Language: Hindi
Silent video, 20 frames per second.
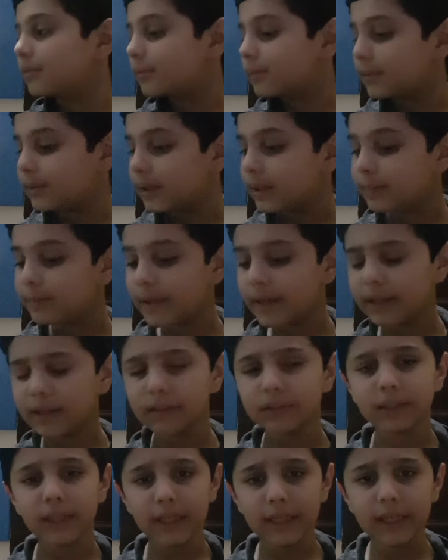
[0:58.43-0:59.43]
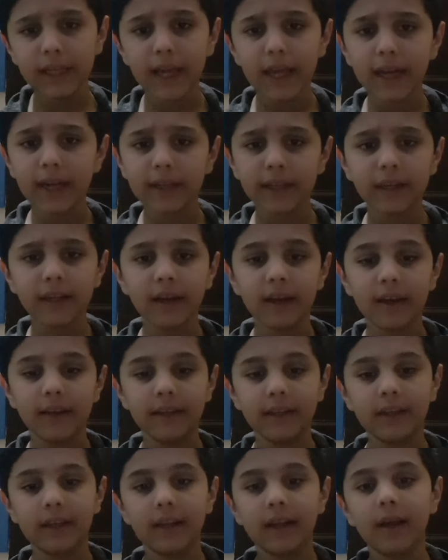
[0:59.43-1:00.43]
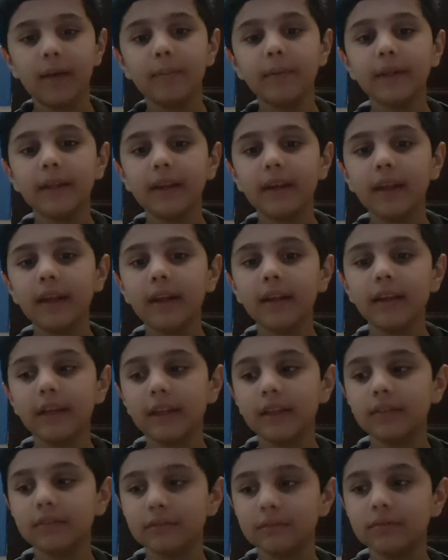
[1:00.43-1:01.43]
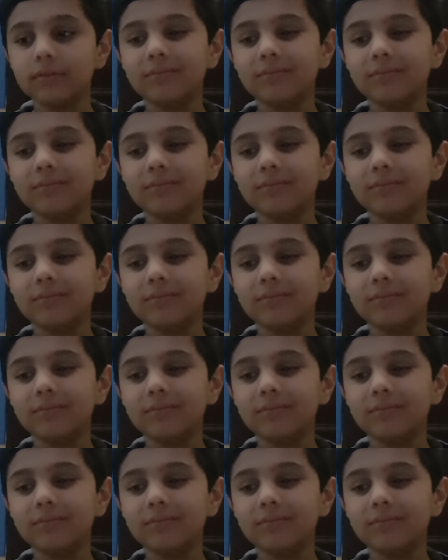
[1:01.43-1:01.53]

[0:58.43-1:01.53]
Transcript: मतलब मैं ये नहीं कह रहा कि ना निकले आप निकले हैं लेकिन